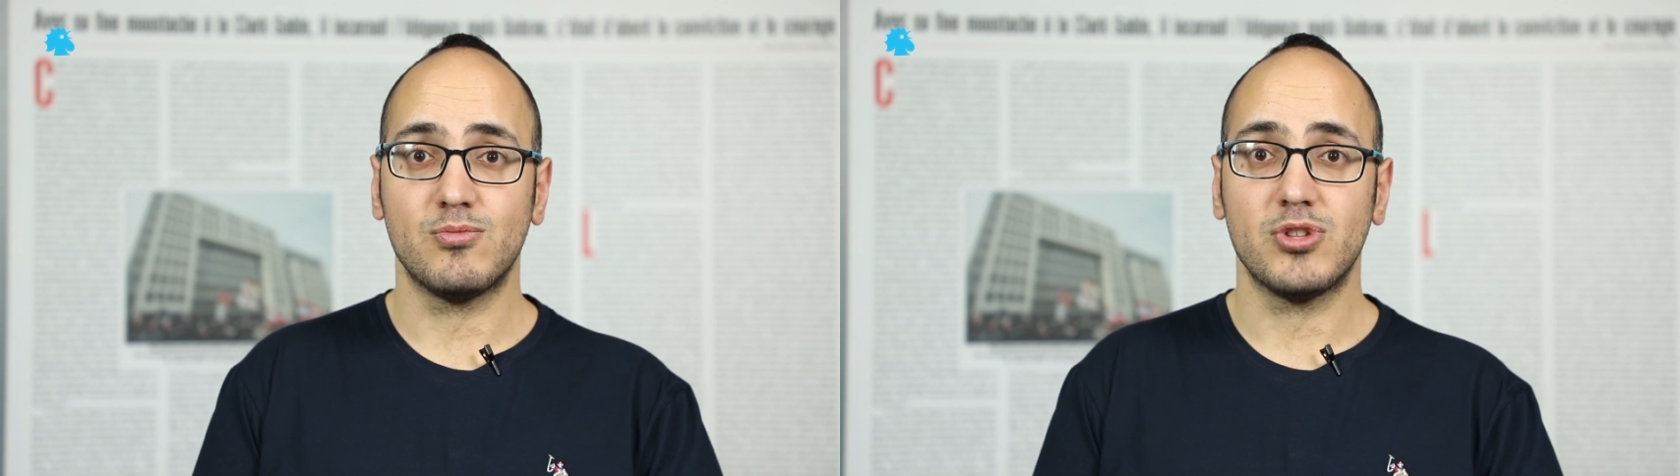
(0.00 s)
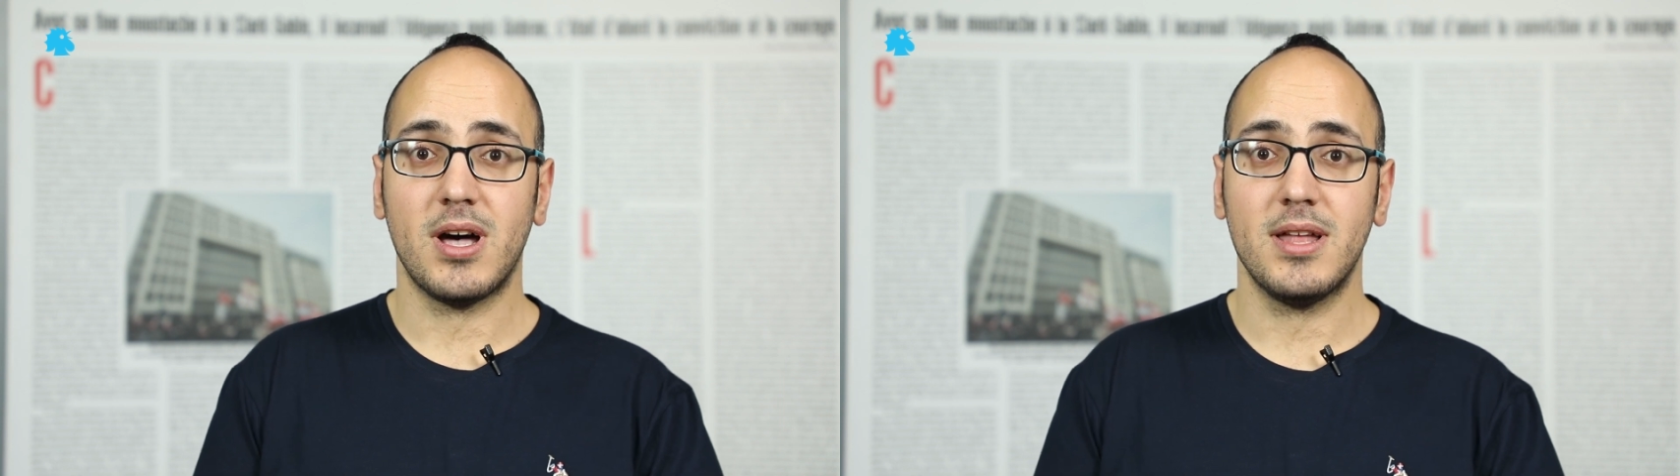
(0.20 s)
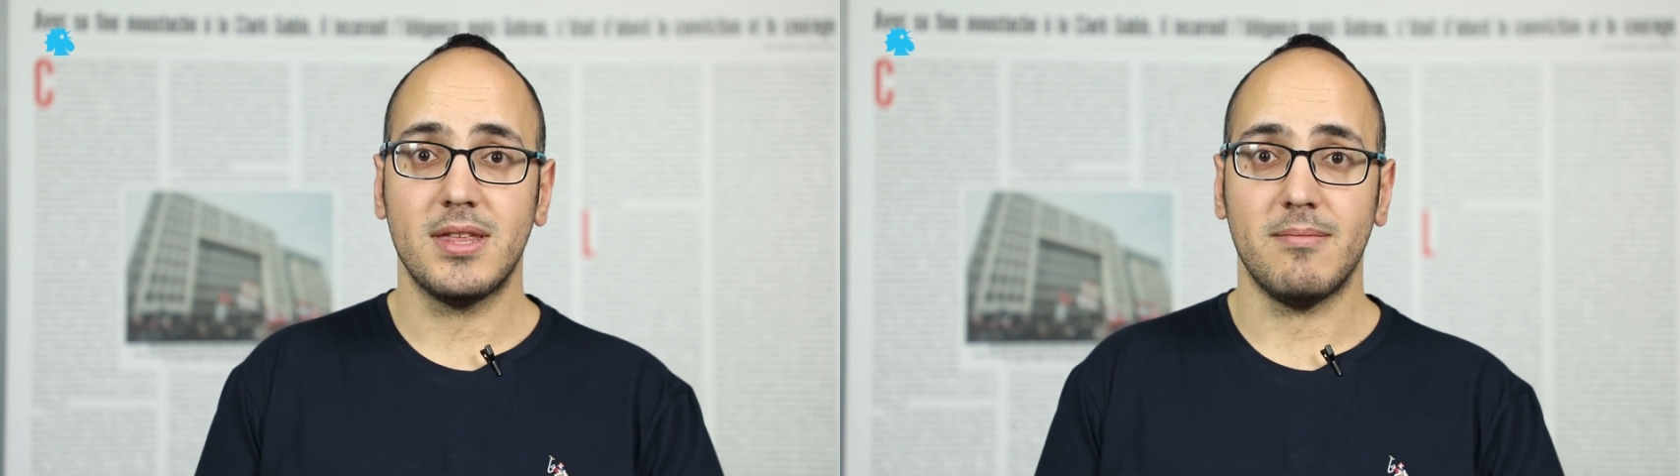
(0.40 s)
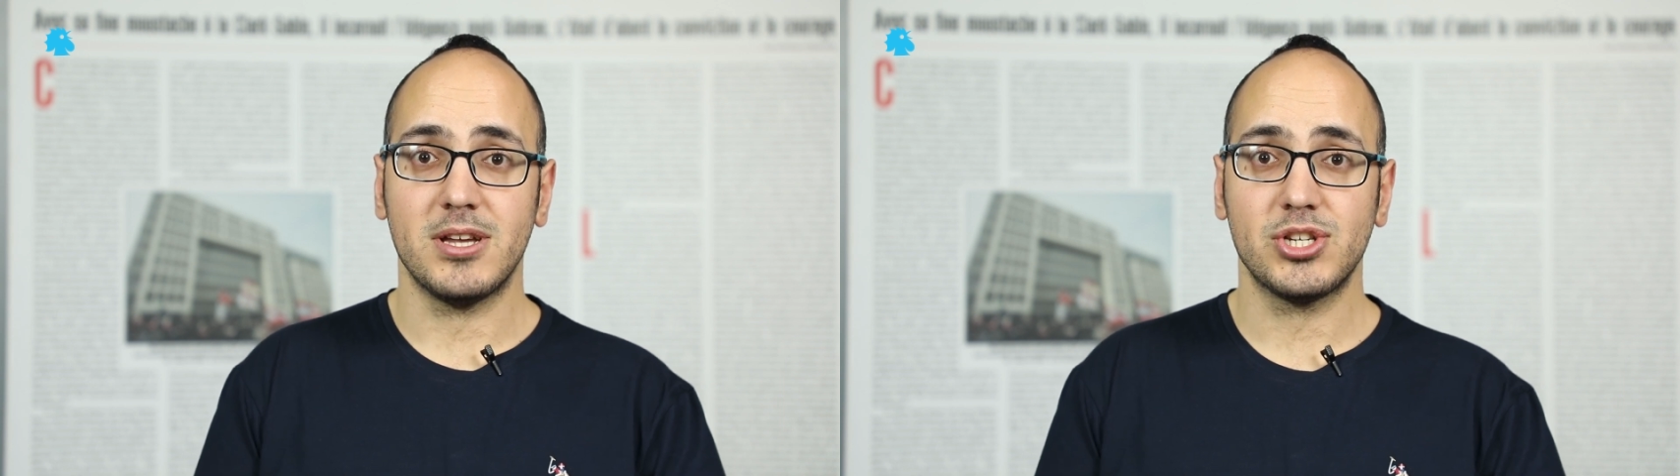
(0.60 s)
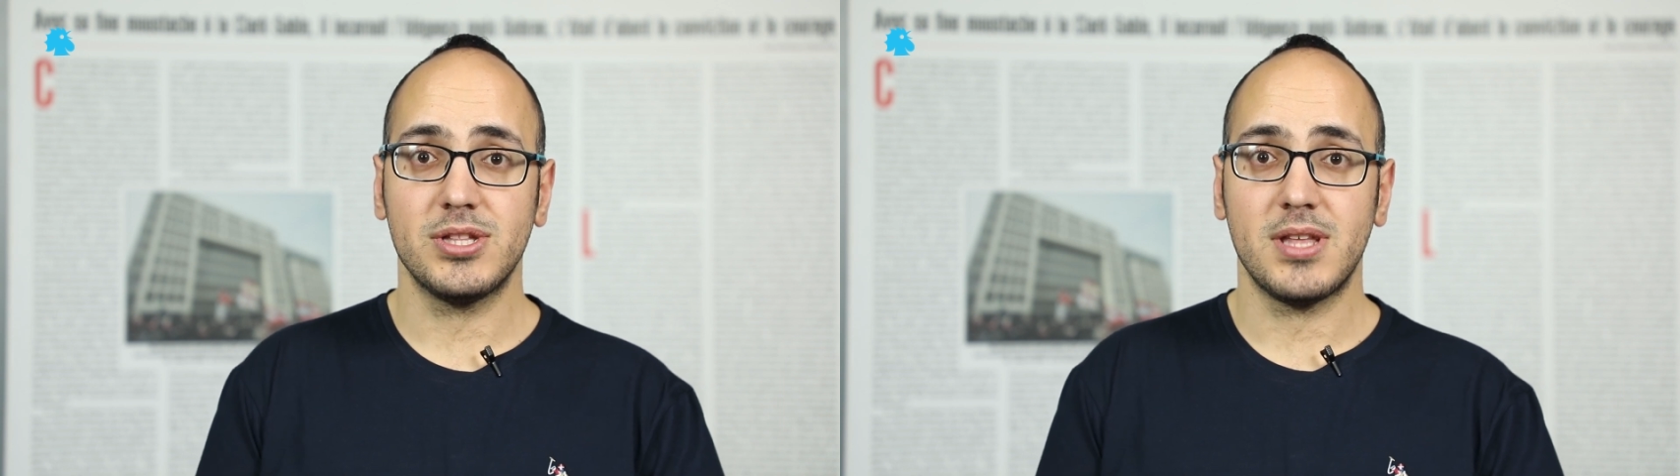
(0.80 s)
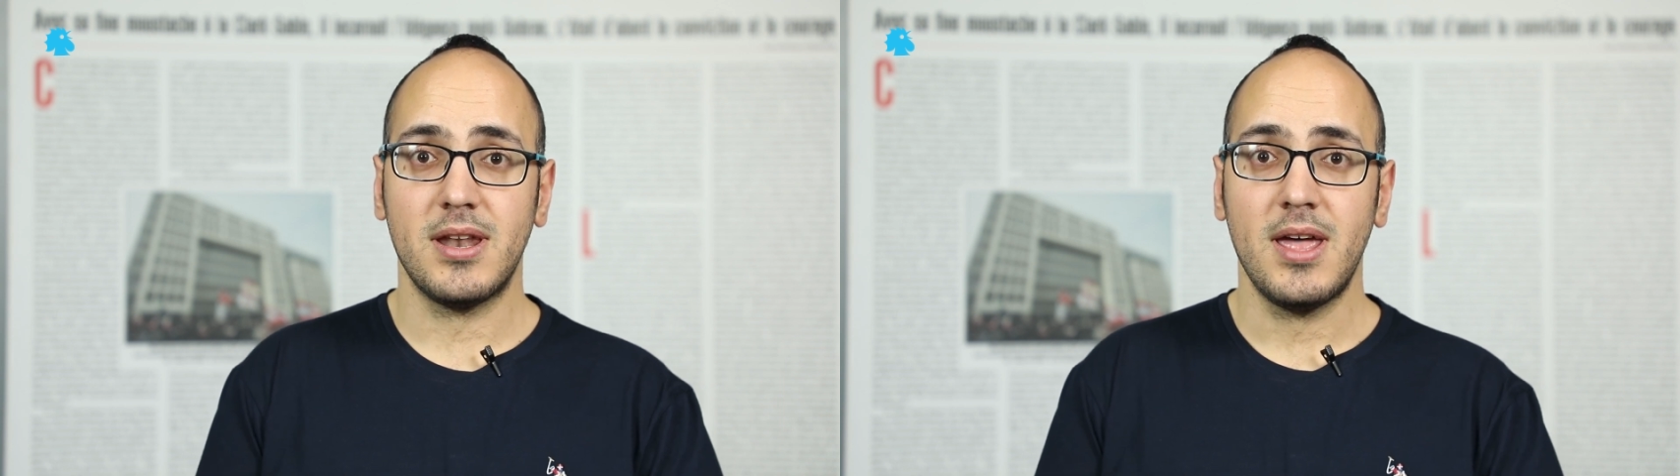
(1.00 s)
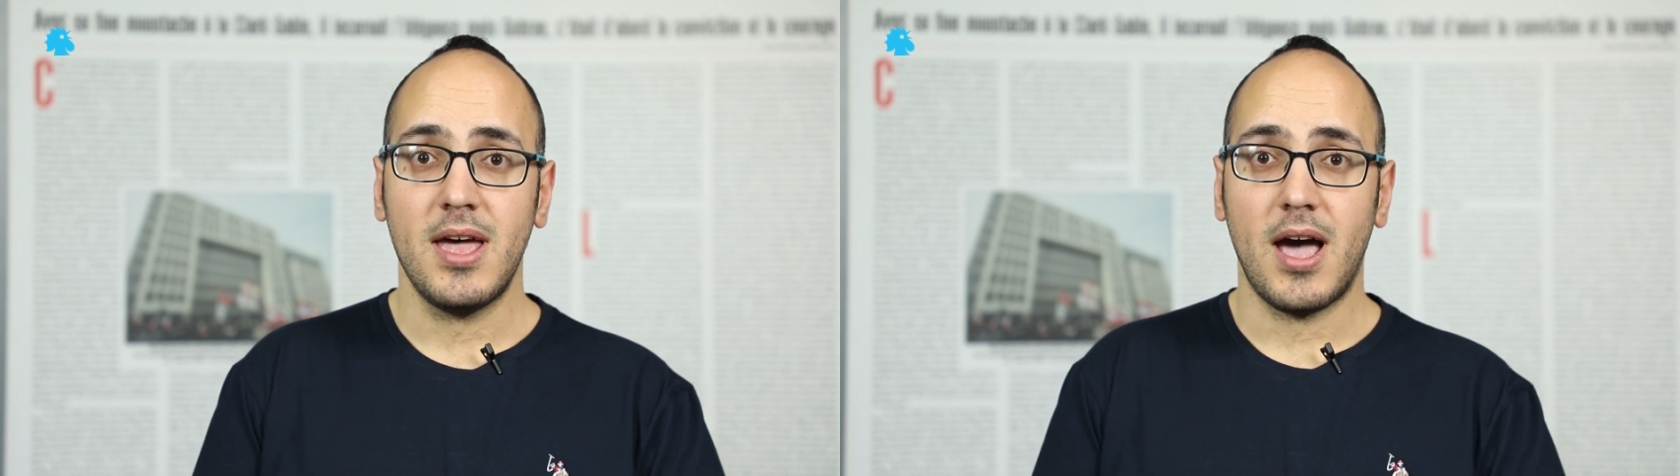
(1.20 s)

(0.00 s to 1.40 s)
متقدمة جدا